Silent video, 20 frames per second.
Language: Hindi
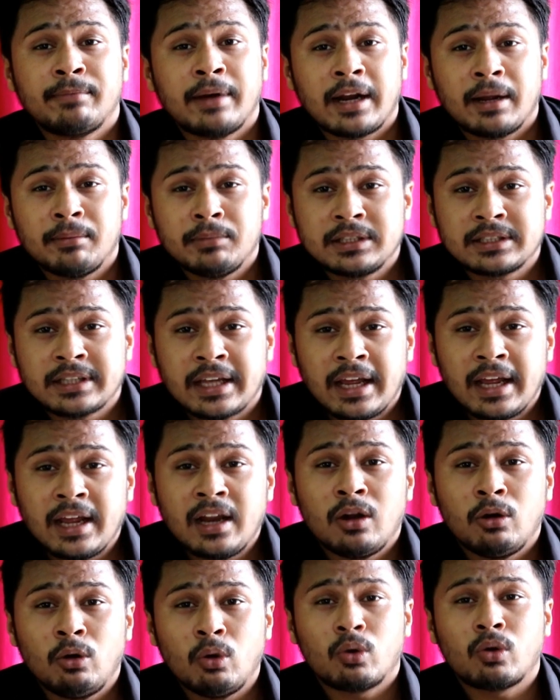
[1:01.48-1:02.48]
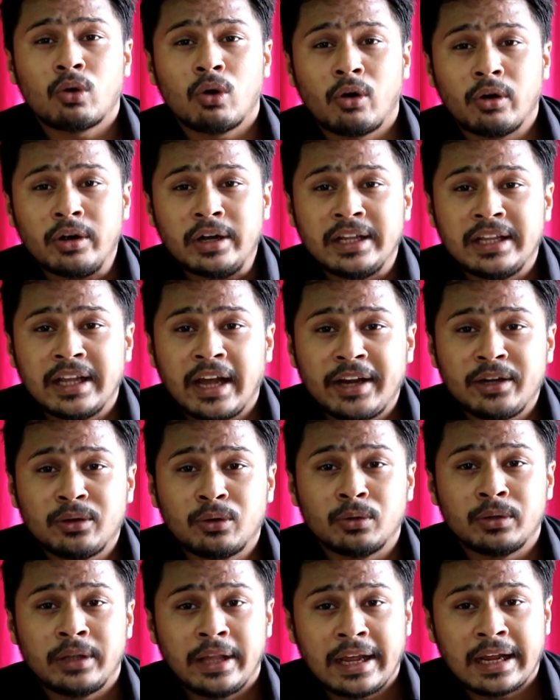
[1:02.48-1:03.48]
बार हम इसके लुक और डिज़ाइन
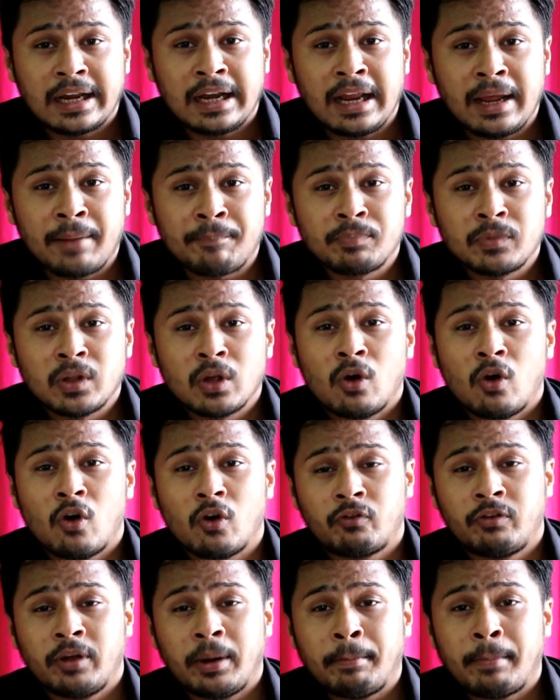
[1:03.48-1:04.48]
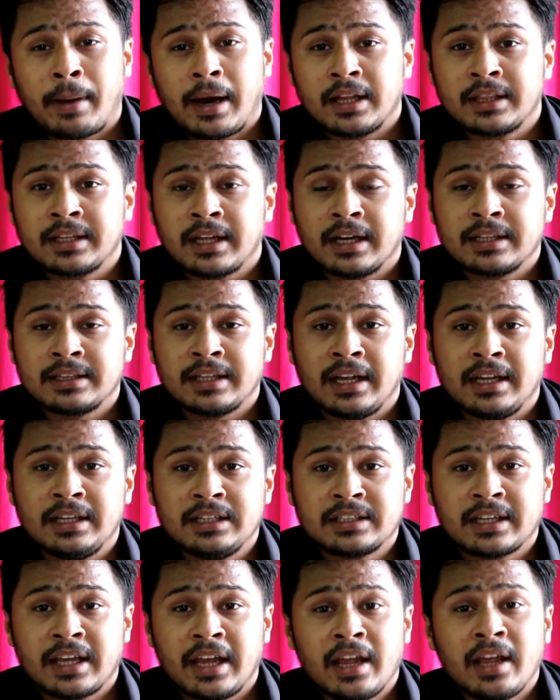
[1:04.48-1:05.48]
को देख लें और फिर बात करते हैं
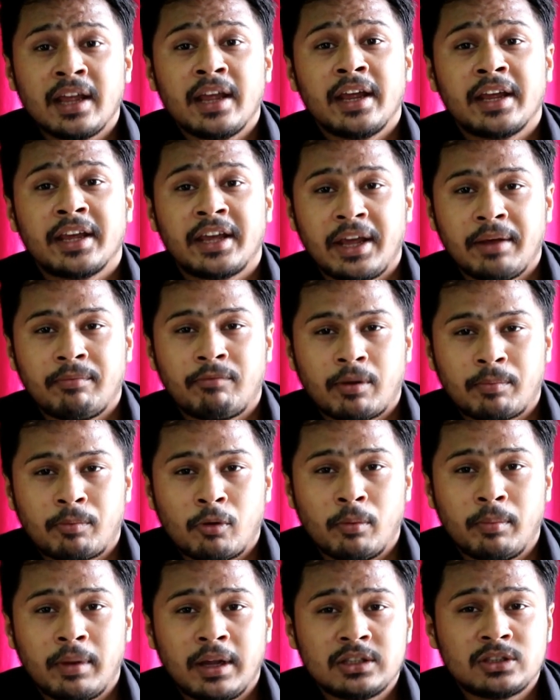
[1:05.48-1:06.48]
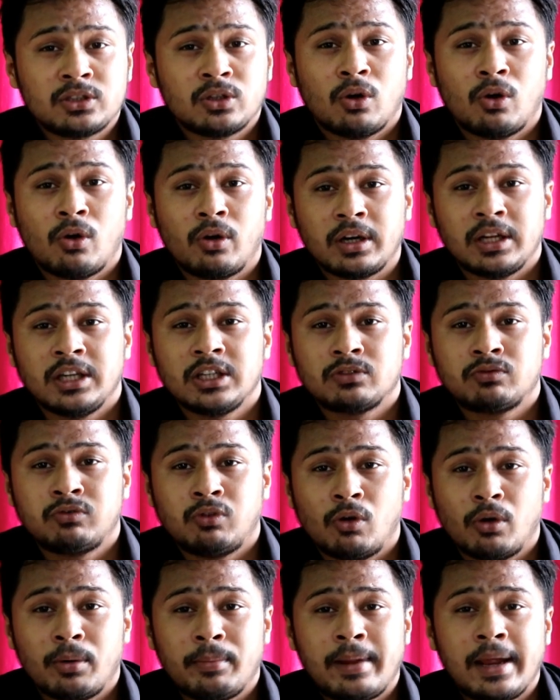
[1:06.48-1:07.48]
इसके की परफॉर्मेंस और इस
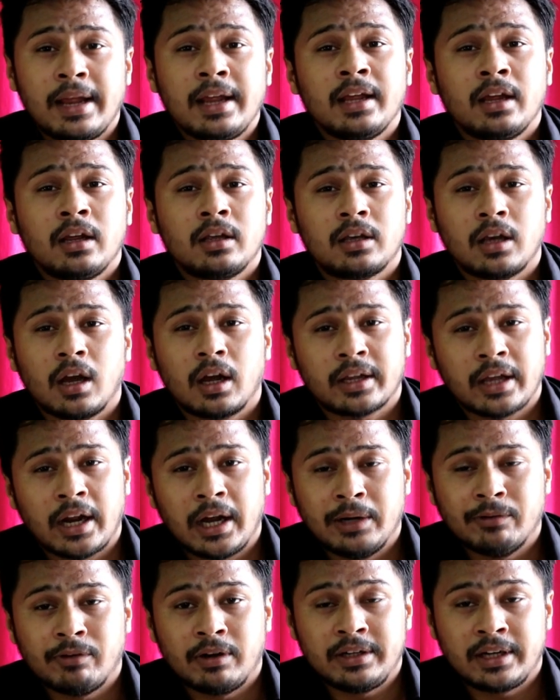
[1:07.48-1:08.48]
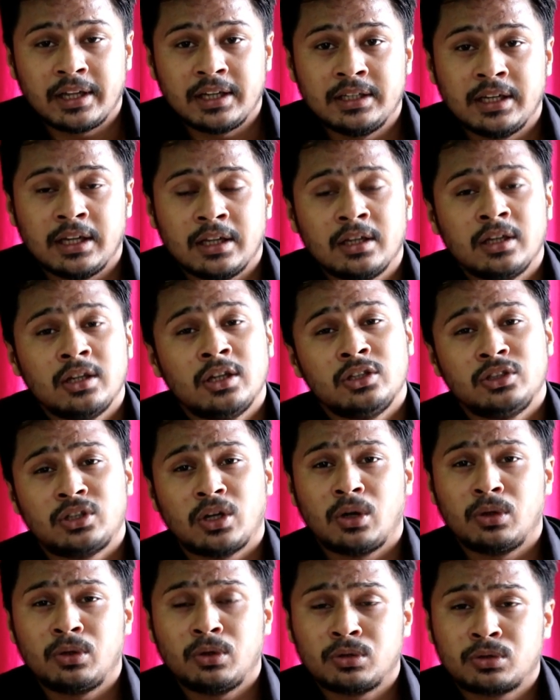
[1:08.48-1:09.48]
फ़ोन में क्या क्या एडवांटेज हैं
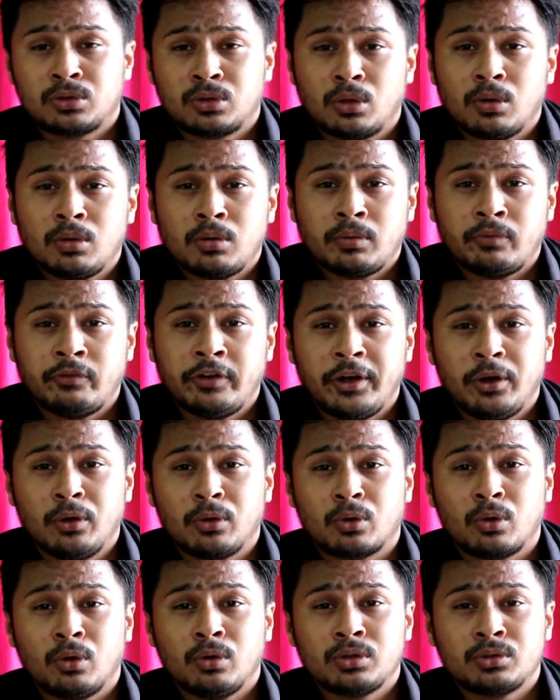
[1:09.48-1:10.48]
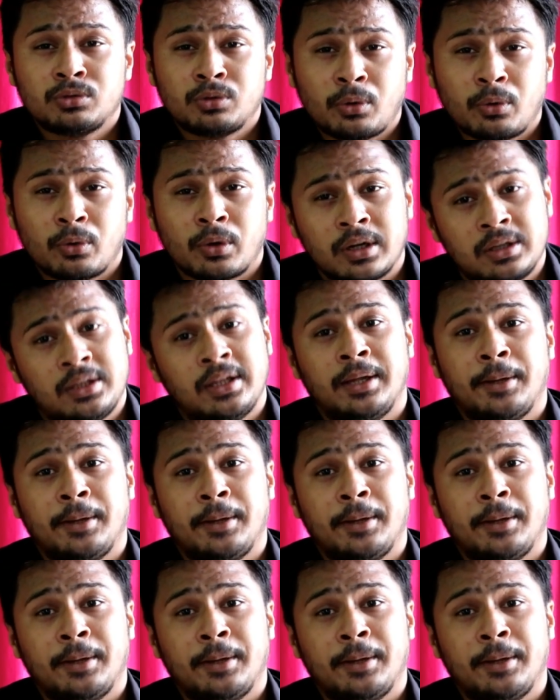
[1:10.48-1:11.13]
चलो दोस्तों वीडियो को शुरू करते